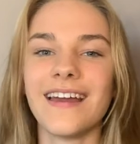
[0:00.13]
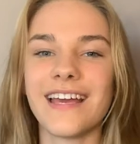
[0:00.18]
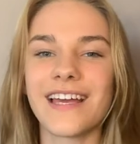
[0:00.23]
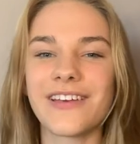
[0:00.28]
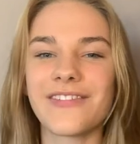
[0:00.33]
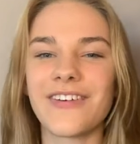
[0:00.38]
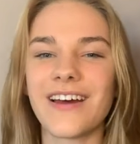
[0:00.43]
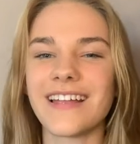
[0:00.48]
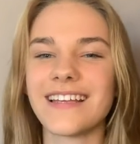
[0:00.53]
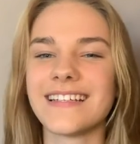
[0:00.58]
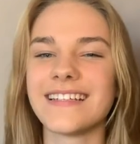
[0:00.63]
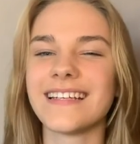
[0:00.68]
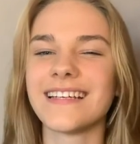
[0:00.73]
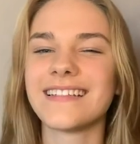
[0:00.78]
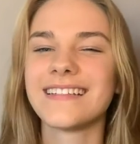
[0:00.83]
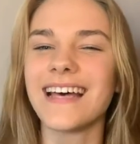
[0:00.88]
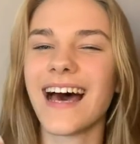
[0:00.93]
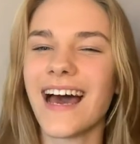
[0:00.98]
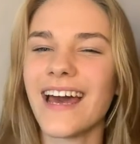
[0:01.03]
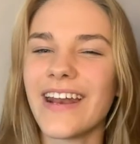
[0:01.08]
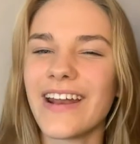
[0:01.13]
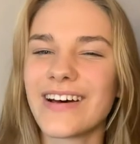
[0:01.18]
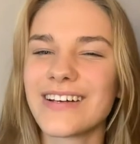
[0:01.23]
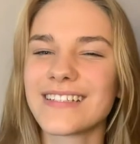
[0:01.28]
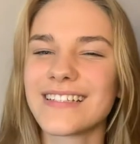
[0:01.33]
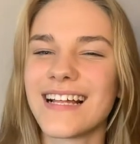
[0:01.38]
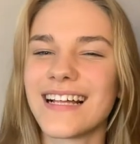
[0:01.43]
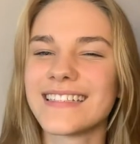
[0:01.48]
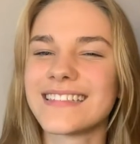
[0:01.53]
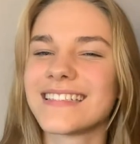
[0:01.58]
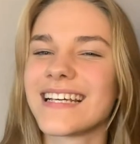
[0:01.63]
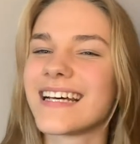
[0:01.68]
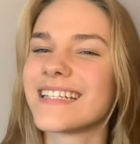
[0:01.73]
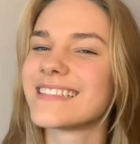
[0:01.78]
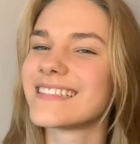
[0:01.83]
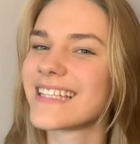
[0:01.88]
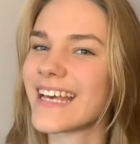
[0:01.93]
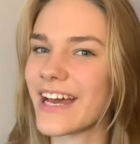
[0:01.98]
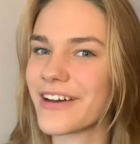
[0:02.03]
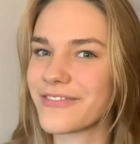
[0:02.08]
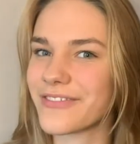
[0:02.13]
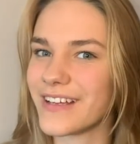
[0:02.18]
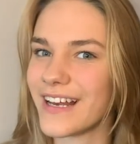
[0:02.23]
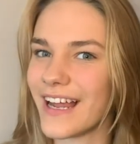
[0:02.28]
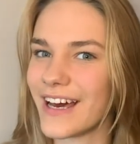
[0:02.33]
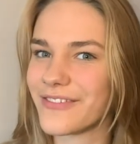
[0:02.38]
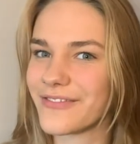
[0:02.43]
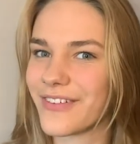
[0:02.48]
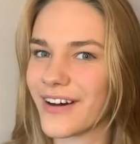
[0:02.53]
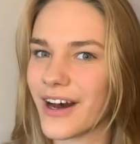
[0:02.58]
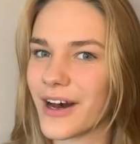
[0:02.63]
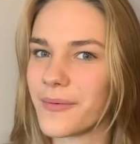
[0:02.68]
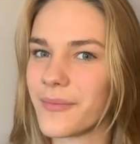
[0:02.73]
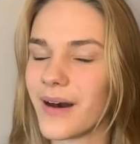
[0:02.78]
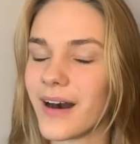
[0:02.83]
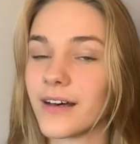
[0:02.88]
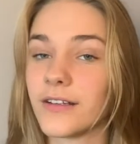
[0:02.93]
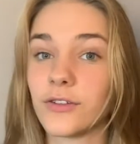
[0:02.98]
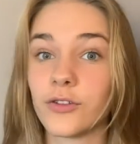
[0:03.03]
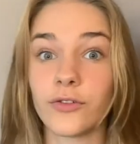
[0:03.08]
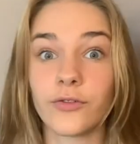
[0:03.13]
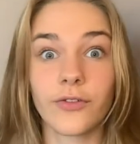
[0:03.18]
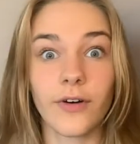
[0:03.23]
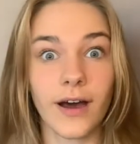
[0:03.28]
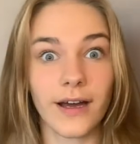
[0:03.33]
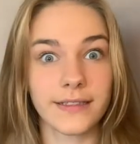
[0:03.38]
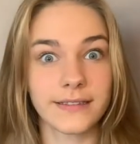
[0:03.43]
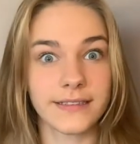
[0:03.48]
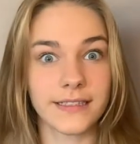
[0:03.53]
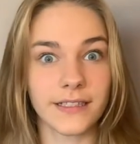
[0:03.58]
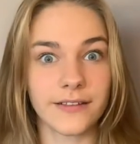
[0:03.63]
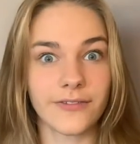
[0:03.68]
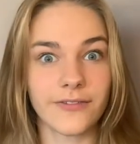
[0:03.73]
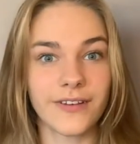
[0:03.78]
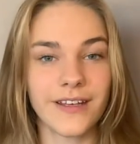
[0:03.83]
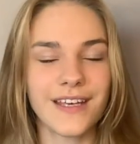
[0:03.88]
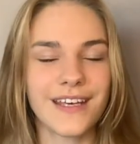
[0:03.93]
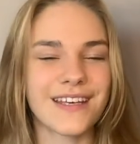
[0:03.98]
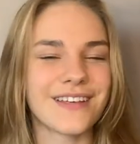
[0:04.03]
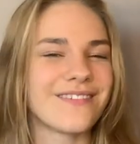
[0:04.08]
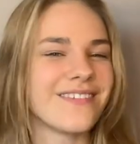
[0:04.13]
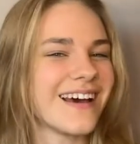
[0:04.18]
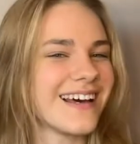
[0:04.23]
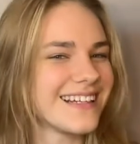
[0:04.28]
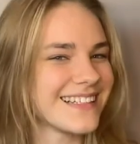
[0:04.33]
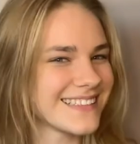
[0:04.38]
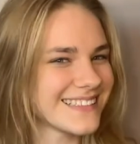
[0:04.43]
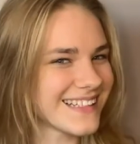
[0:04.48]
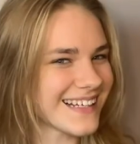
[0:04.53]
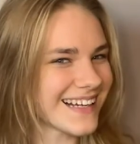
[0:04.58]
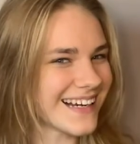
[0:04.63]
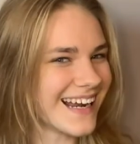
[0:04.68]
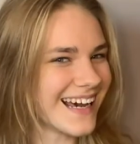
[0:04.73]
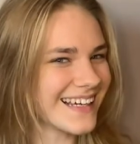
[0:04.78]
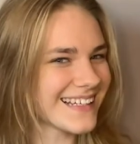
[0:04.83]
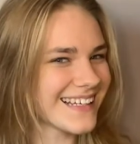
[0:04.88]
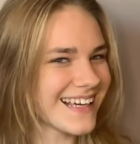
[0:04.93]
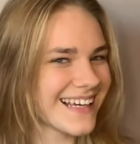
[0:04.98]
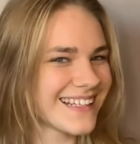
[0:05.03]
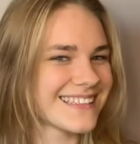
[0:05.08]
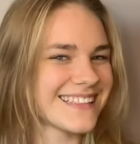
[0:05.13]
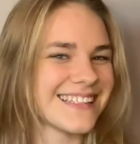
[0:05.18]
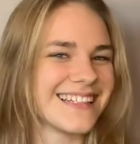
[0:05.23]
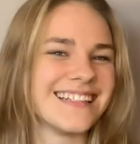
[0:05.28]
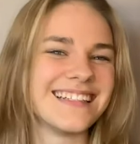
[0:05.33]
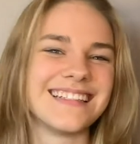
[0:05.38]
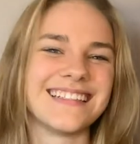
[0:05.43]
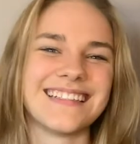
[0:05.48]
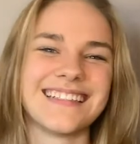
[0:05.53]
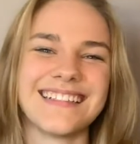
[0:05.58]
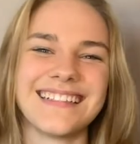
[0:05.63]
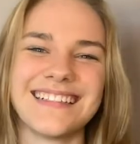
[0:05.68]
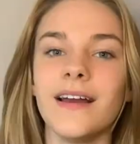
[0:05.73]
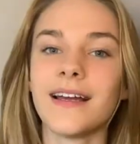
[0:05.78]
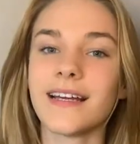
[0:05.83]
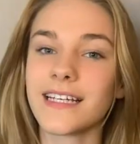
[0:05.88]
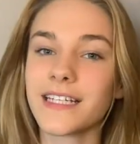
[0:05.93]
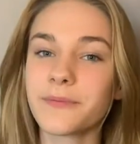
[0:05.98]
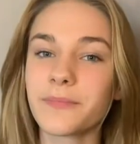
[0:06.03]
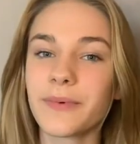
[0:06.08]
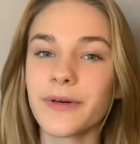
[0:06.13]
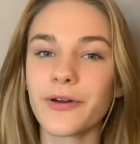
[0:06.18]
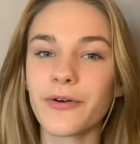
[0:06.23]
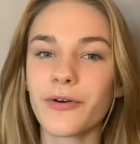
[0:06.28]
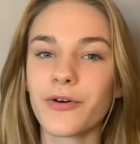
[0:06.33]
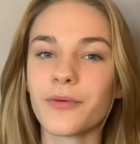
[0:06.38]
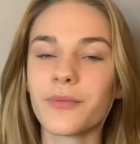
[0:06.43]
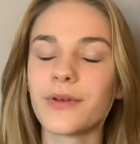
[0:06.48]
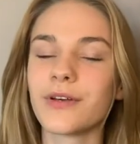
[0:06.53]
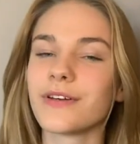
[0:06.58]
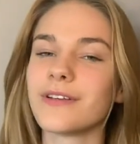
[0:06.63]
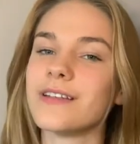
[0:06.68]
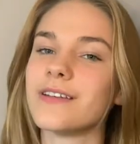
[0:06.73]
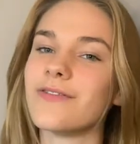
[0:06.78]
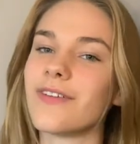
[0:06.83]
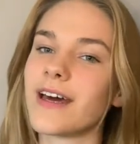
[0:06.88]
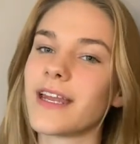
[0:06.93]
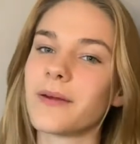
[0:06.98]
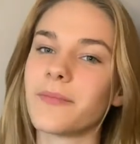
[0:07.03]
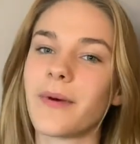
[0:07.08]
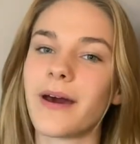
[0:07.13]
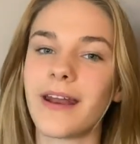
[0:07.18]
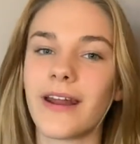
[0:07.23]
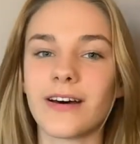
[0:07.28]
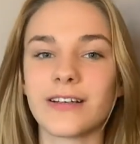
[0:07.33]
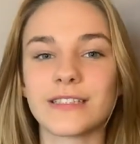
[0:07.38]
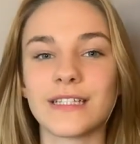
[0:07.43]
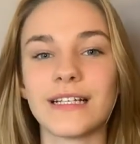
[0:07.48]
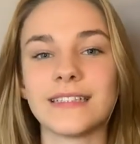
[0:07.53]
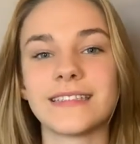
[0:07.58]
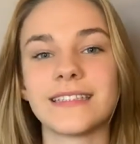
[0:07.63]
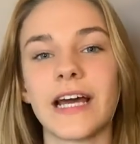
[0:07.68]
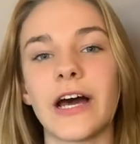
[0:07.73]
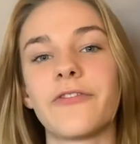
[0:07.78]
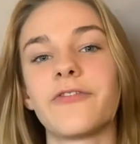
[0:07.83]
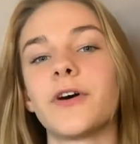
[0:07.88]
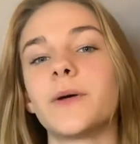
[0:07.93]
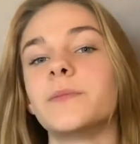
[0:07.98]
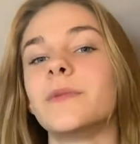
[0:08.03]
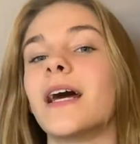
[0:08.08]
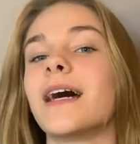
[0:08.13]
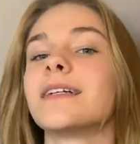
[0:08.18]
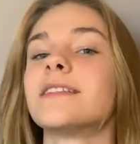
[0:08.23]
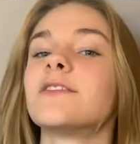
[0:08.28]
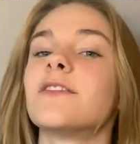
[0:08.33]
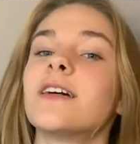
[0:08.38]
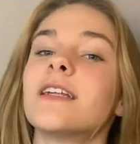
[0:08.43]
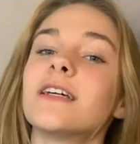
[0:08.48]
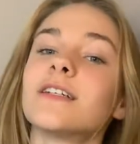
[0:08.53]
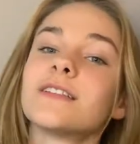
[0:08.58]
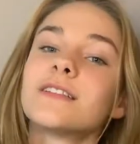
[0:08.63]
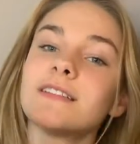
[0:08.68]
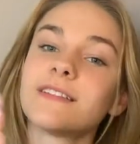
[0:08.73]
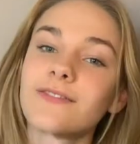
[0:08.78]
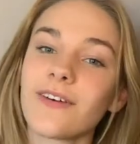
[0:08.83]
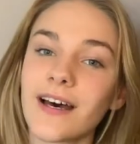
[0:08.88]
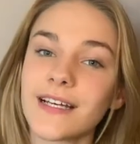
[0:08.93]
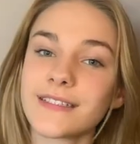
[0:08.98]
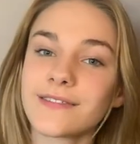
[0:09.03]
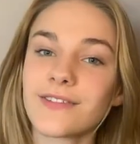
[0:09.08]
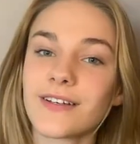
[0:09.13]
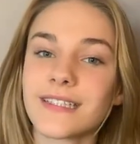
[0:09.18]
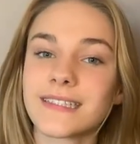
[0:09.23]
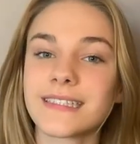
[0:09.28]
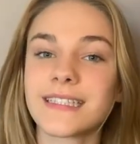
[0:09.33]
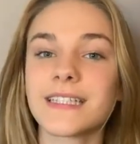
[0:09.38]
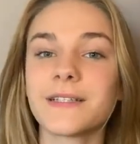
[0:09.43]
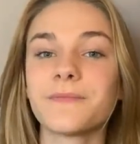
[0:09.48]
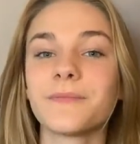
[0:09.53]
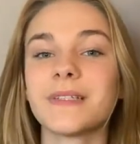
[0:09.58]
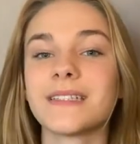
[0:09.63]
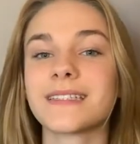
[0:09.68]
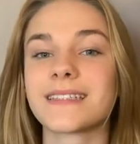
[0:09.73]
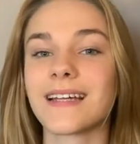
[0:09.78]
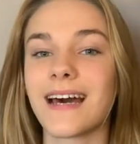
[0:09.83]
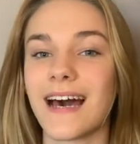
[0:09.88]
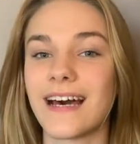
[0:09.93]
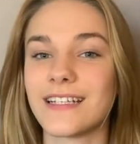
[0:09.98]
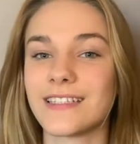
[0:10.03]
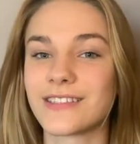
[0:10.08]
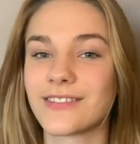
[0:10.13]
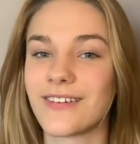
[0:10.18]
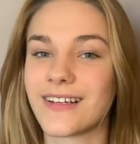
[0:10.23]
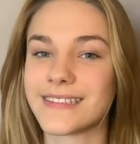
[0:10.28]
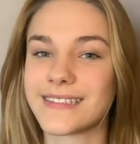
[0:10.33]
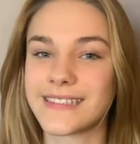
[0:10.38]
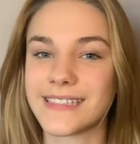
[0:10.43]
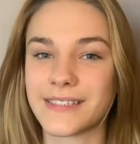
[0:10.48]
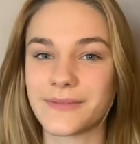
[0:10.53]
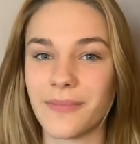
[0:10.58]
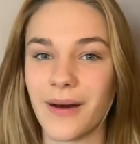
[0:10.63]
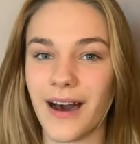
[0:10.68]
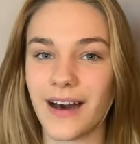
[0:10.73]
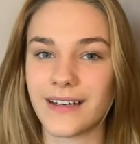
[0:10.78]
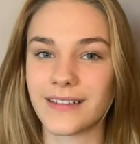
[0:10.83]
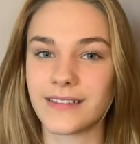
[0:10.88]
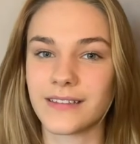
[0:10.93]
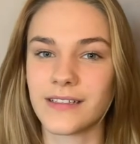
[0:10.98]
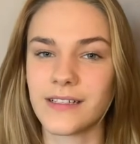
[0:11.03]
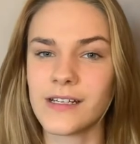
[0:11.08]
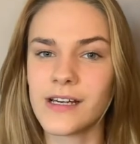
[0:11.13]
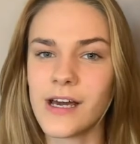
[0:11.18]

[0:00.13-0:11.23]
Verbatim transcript: Ich werde dir dein Auslandsjahr sehr viel einfacher machen. Du fragst dich wie? Ich werde es dir gleich erzählen. Ich bin Romy und ich werde mein Auslandsjahr vom Jahr 2022 bis 2023 machen.